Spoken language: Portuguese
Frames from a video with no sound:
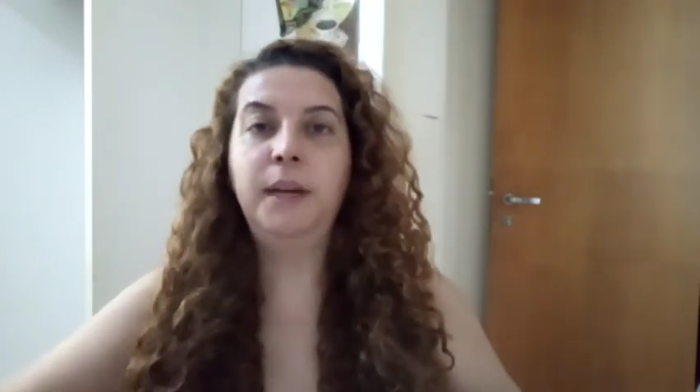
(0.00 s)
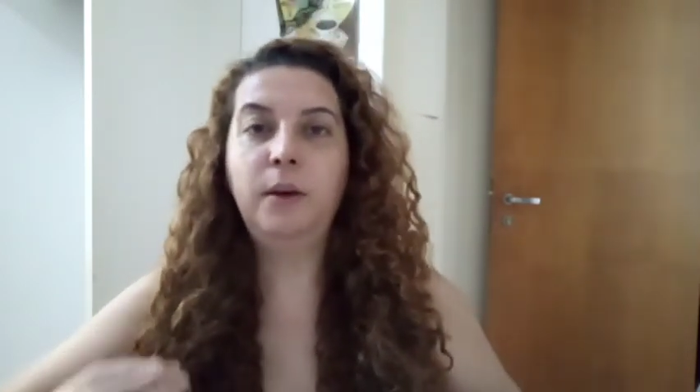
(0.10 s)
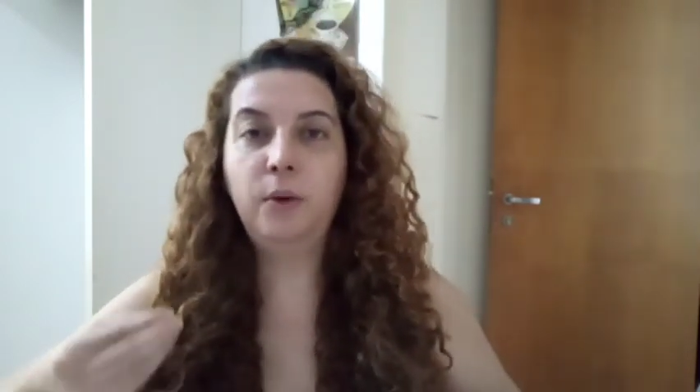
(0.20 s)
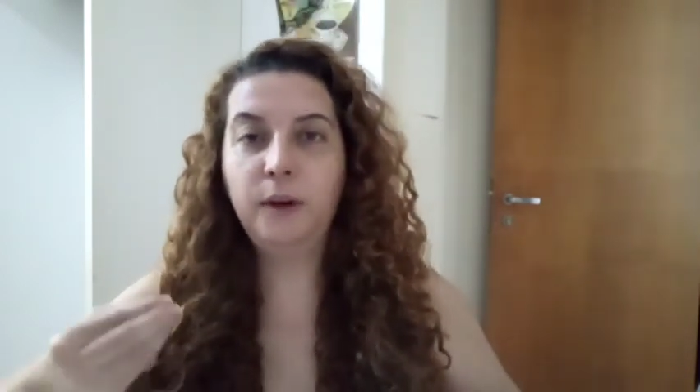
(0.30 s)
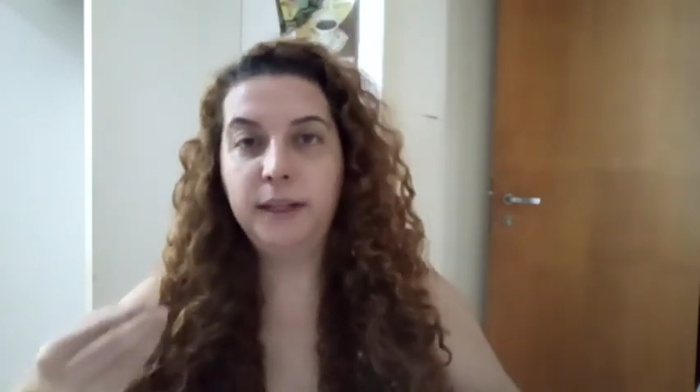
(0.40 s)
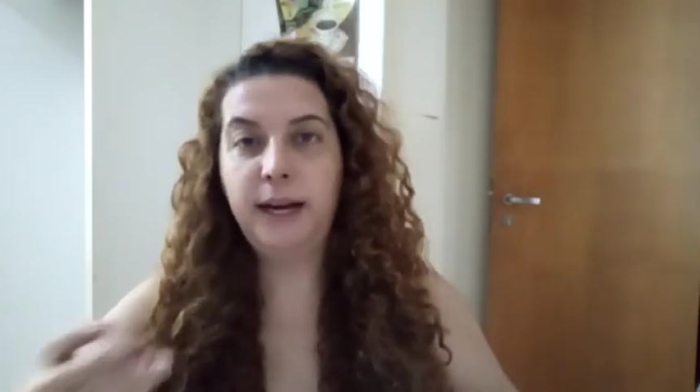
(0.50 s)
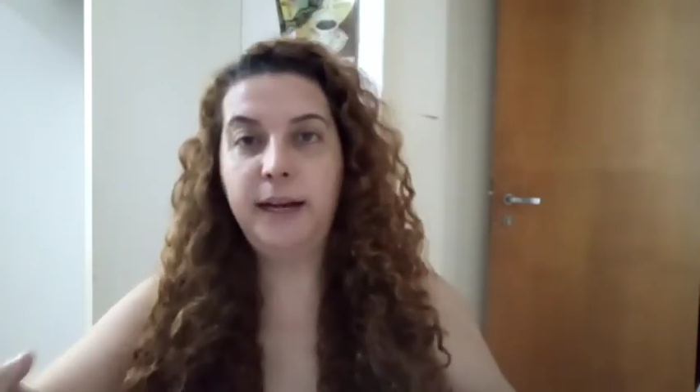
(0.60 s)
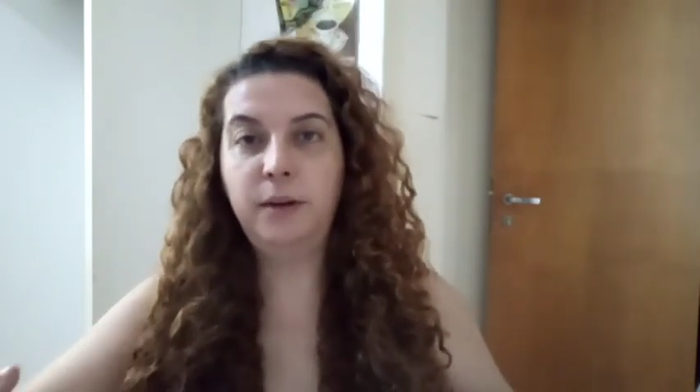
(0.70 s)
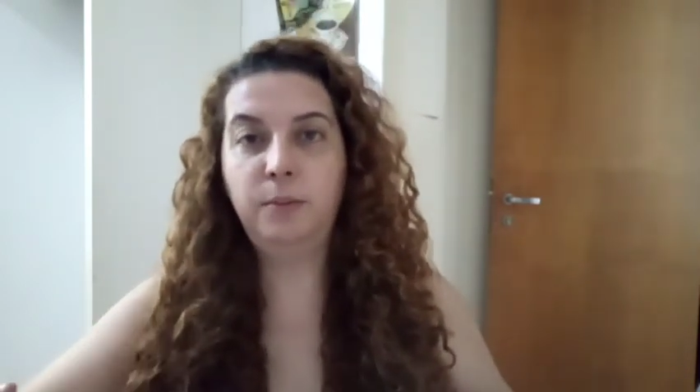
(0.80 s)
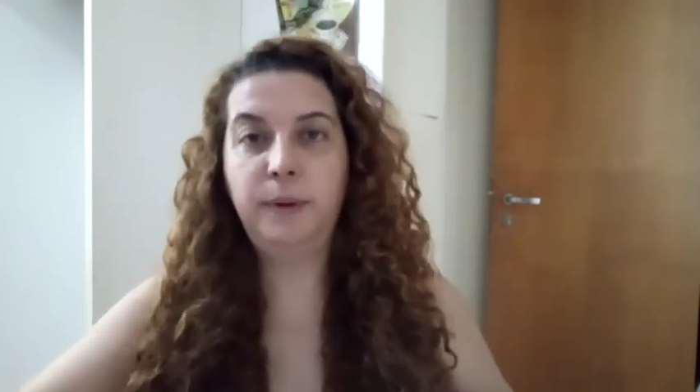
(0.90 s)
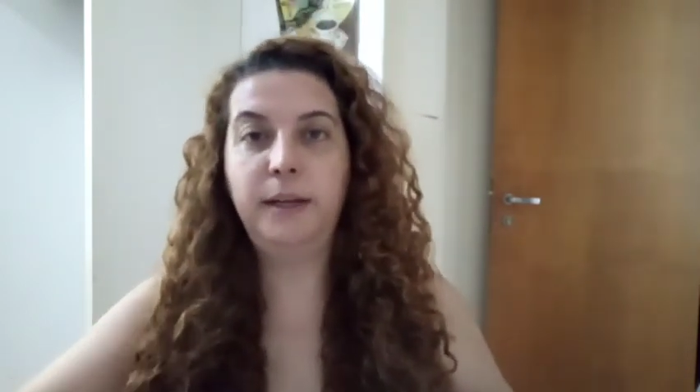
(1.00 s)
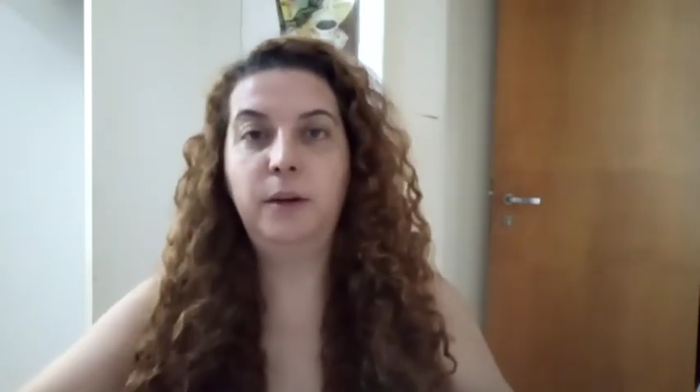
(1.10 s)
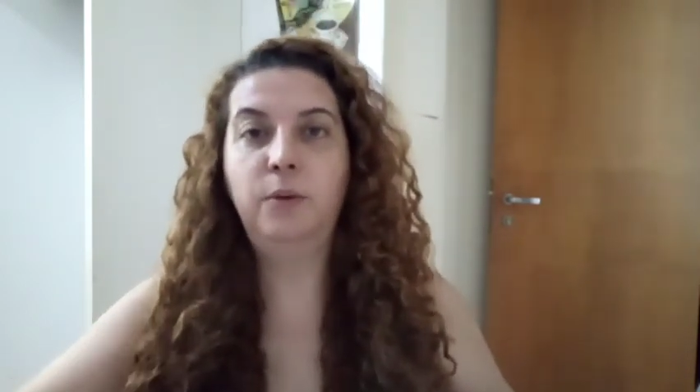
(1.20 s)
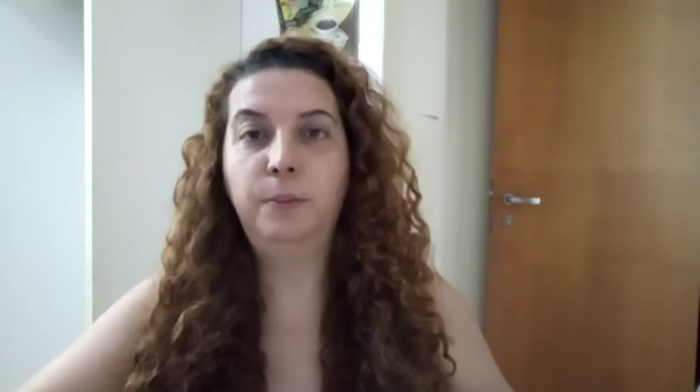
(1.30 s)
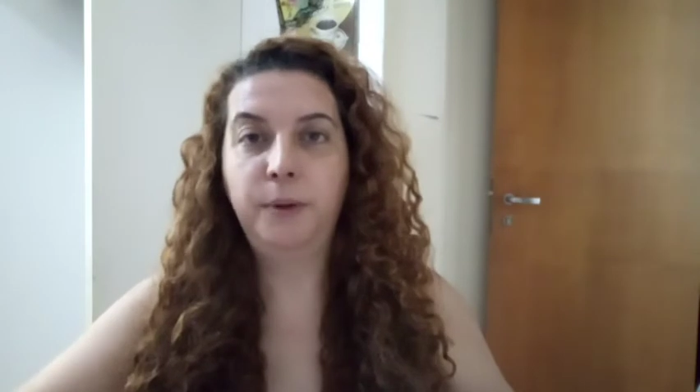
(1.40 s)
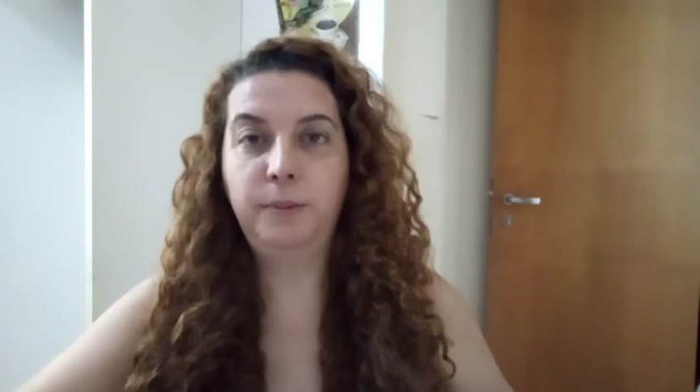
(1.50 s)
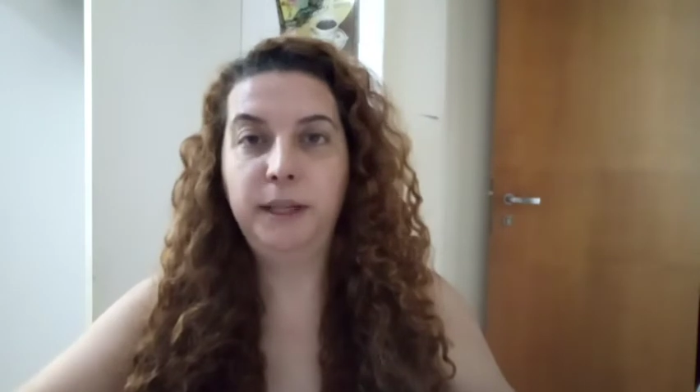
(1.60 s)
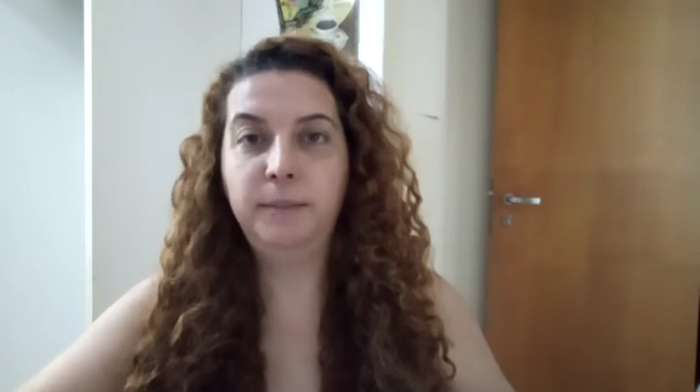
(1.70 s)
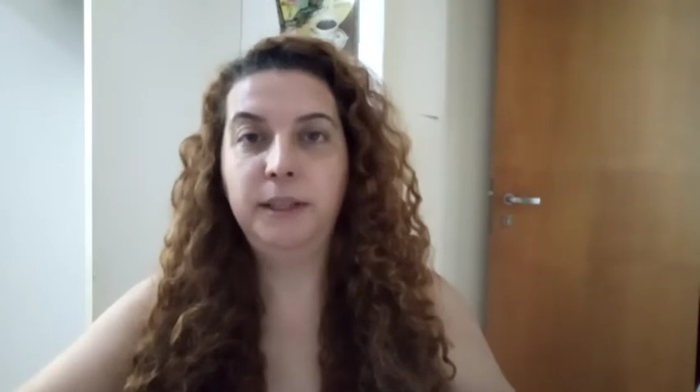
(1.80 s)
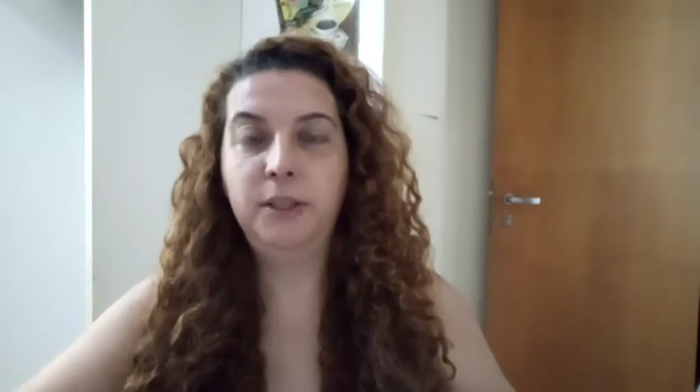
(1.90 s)
acordaram para o
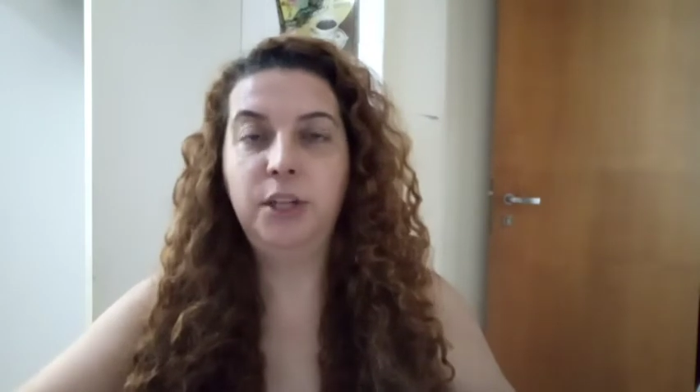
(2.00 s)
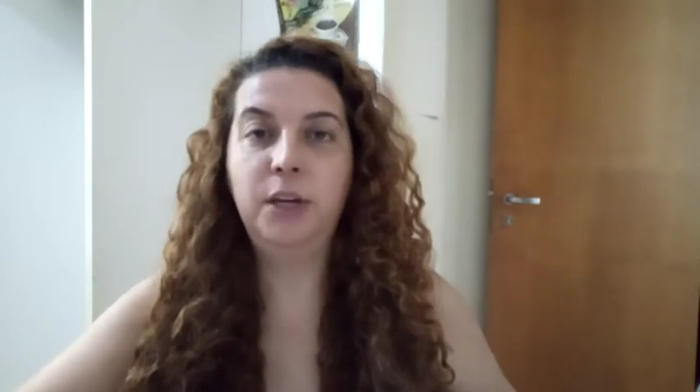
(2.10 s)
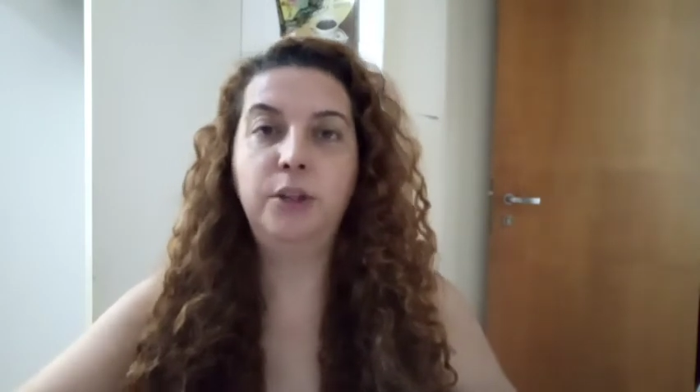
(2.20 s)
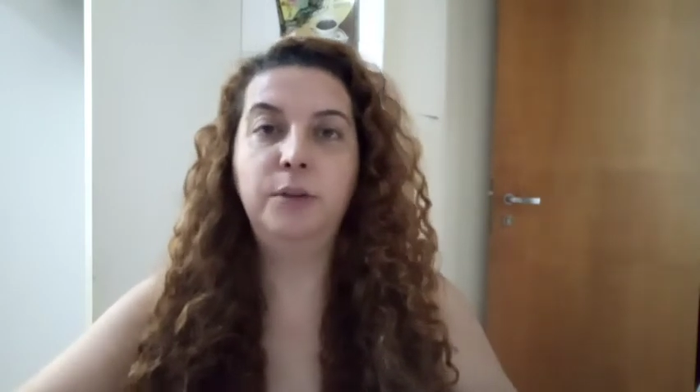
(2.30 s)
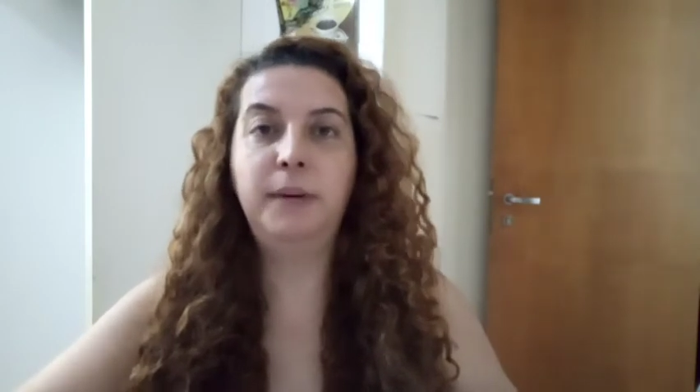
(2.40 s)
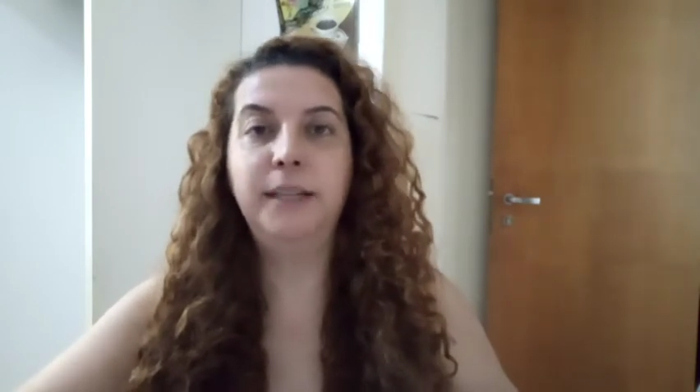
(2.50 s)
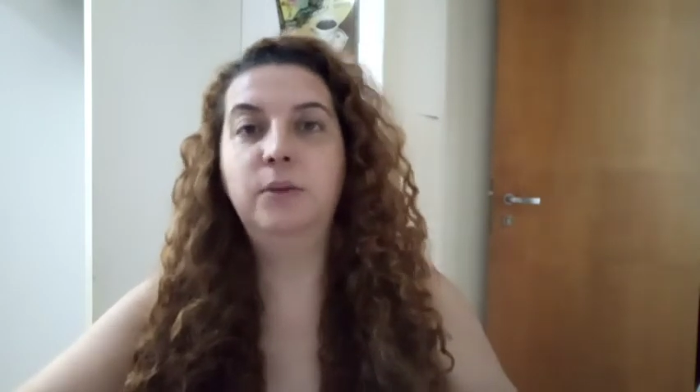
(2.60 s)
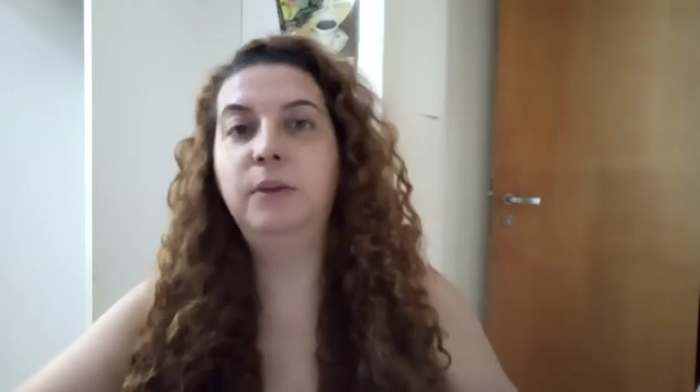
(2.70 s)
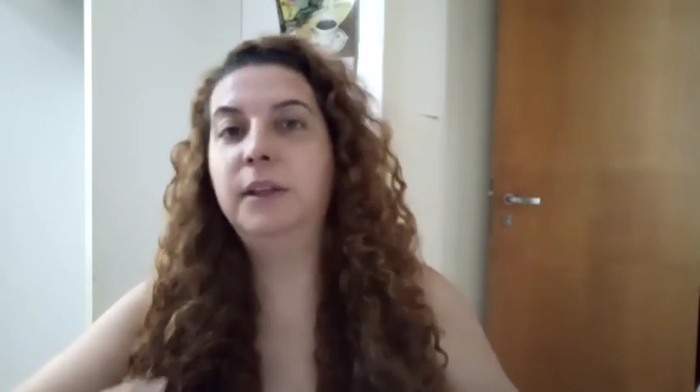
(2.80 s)
problema da tireoide mais do